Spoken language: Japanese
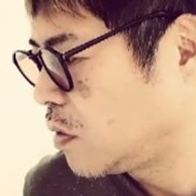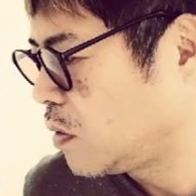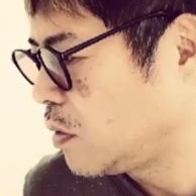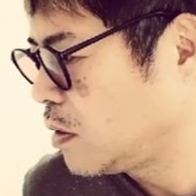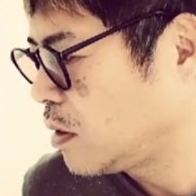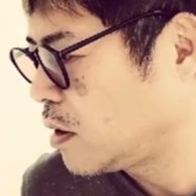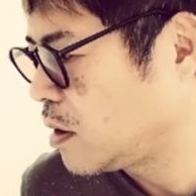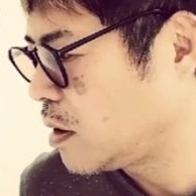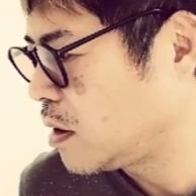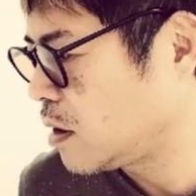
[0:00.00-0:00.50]

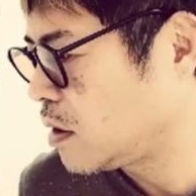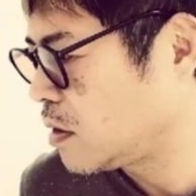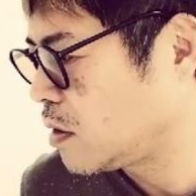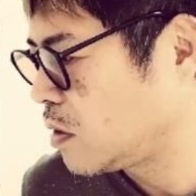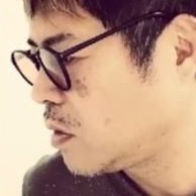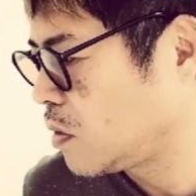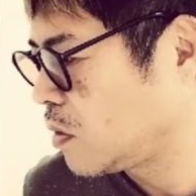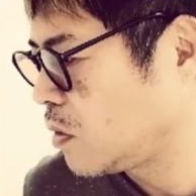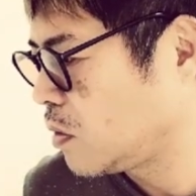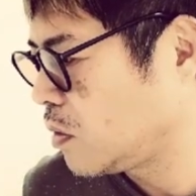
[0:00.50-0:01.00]
本気で
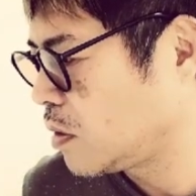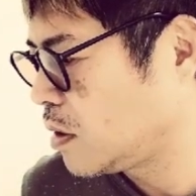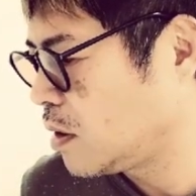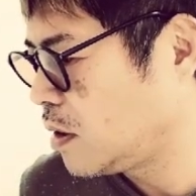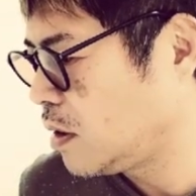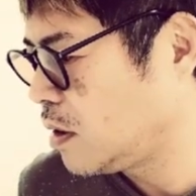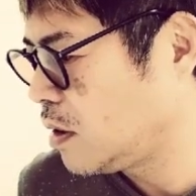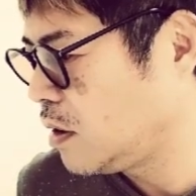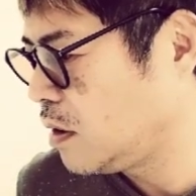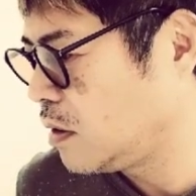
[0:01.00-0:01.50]
人を
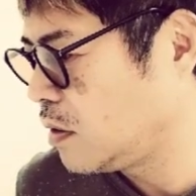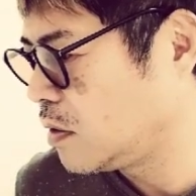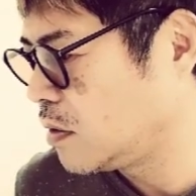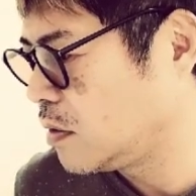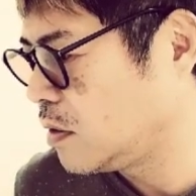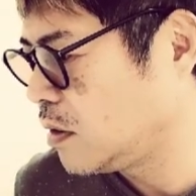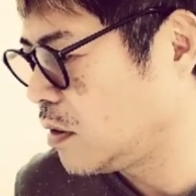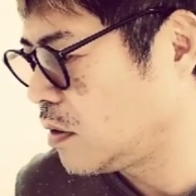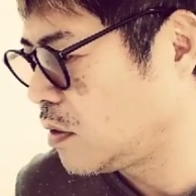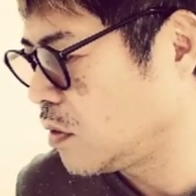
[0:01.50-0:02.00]
切りに行
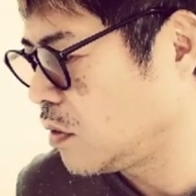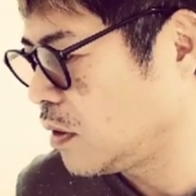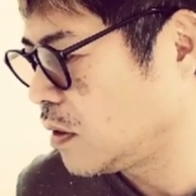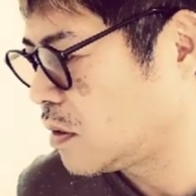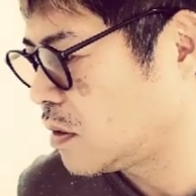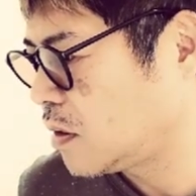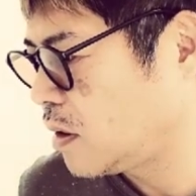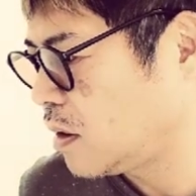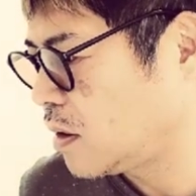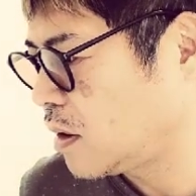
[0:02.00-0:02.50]
く勢い
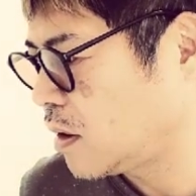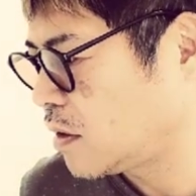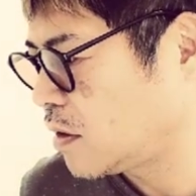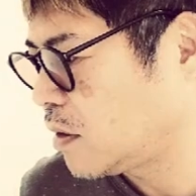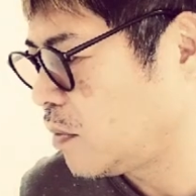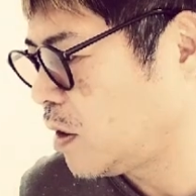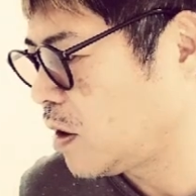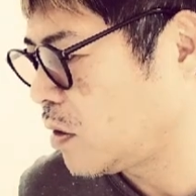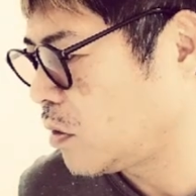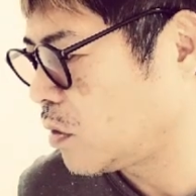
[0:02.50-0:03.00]
がつきか
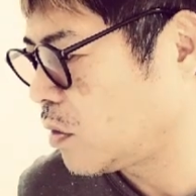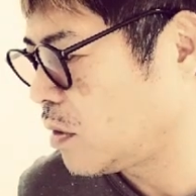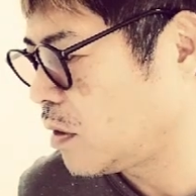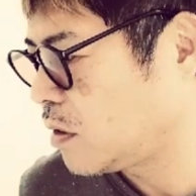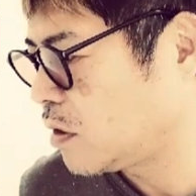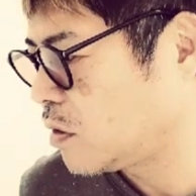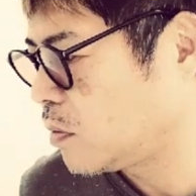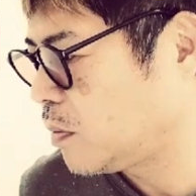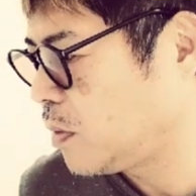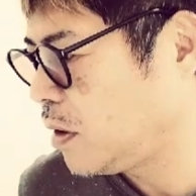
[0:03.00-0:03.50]
つて見たこと
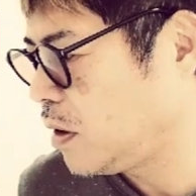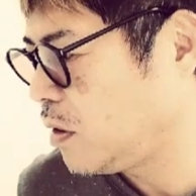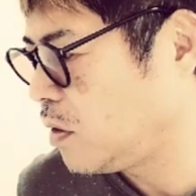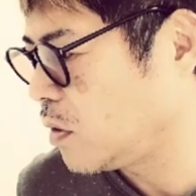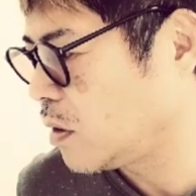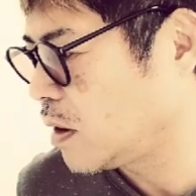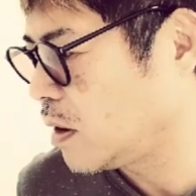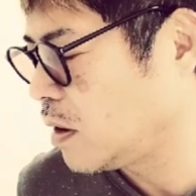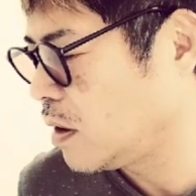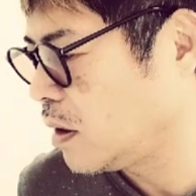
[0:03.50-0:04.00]
のない
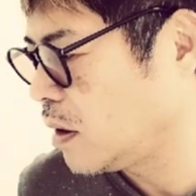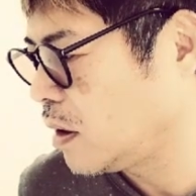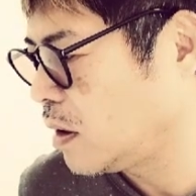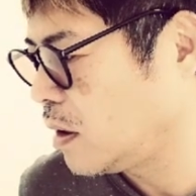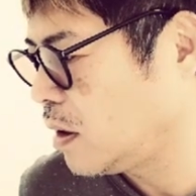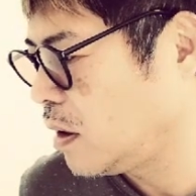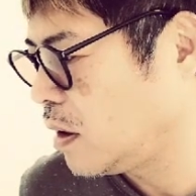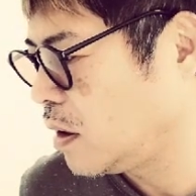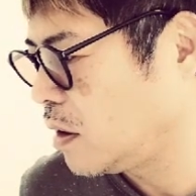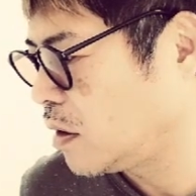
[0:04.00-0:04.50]
スピード感
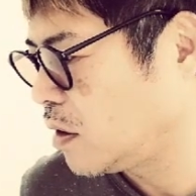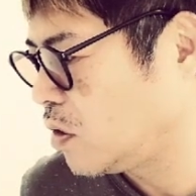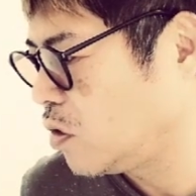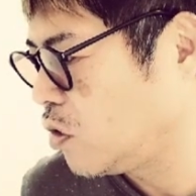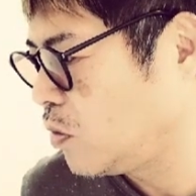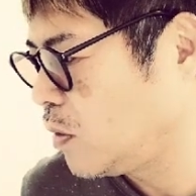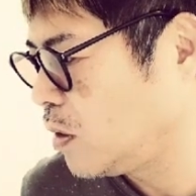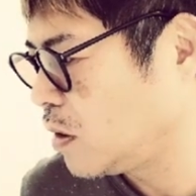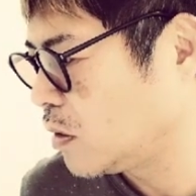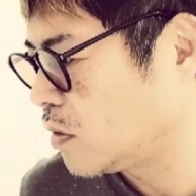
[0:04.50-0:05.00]
や
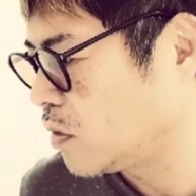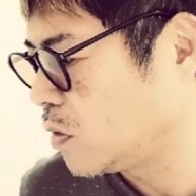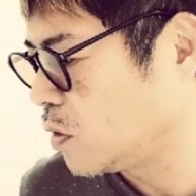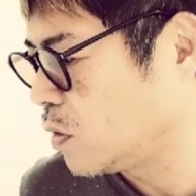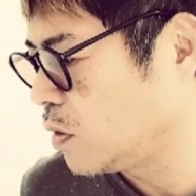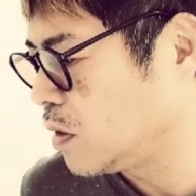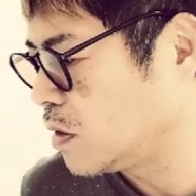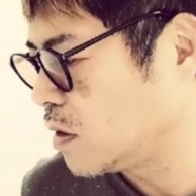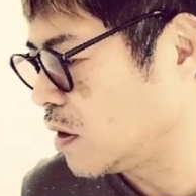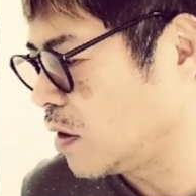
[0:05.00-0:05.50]
リアリティを生み出す
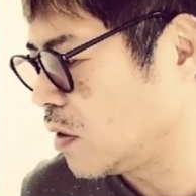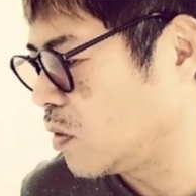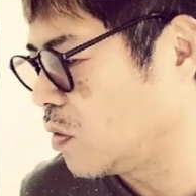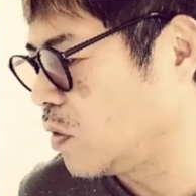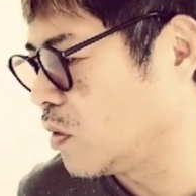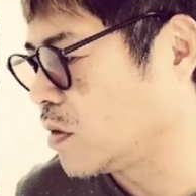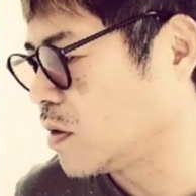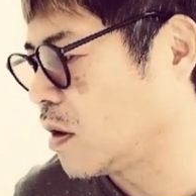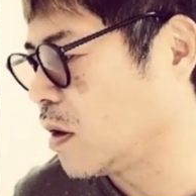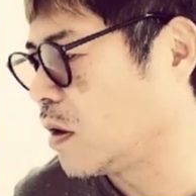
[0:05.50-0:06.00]
ことに成
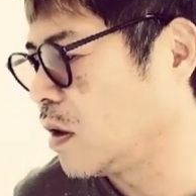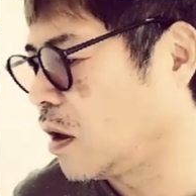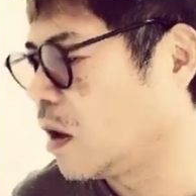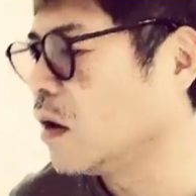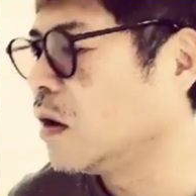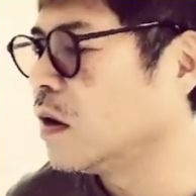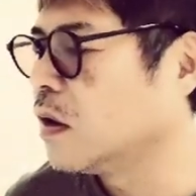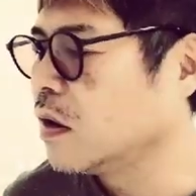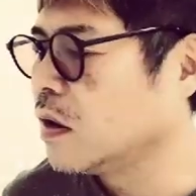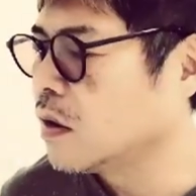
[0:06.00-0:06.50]
功した
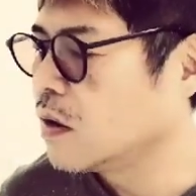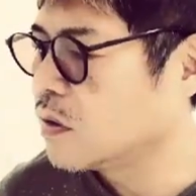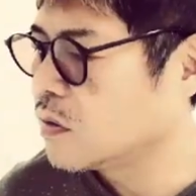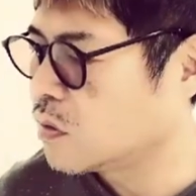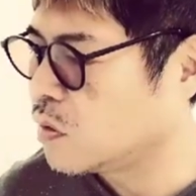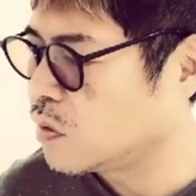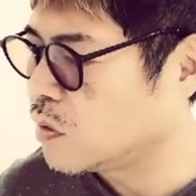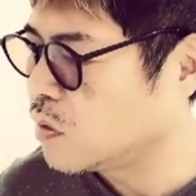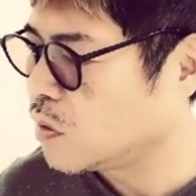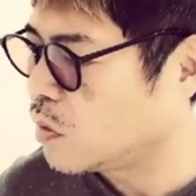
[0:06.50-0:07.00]
あ
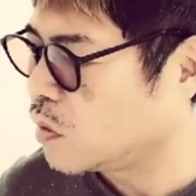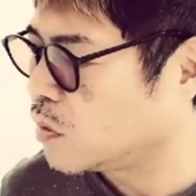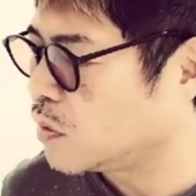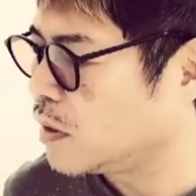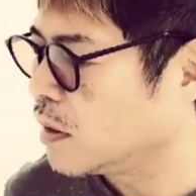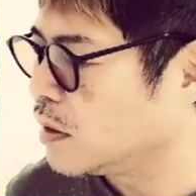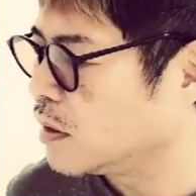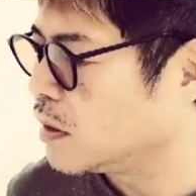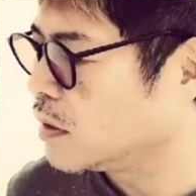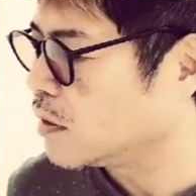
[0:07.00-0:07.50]
そういうこ
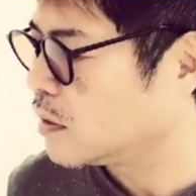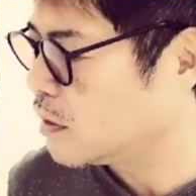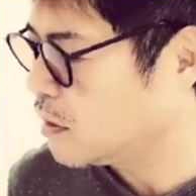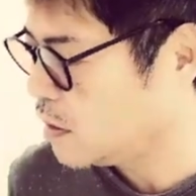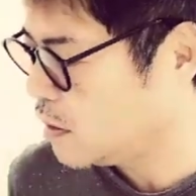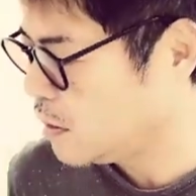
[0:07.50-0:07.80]
となんです